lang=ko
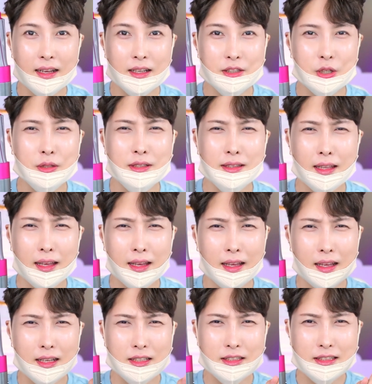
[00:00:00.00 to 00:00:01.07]
저는
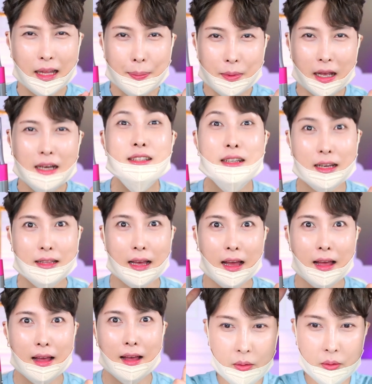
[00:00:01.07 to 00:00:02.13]
쌉 가능하다.
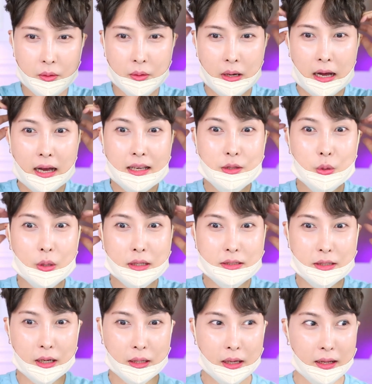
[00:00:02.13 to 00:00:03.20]
어, 아이돌
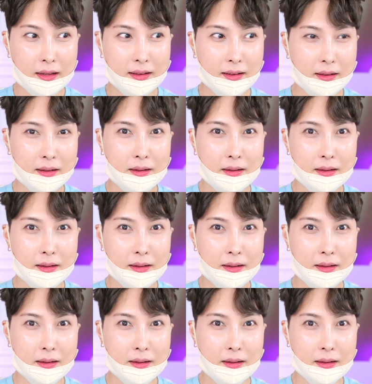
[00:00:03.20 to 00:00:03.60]
같지 않아?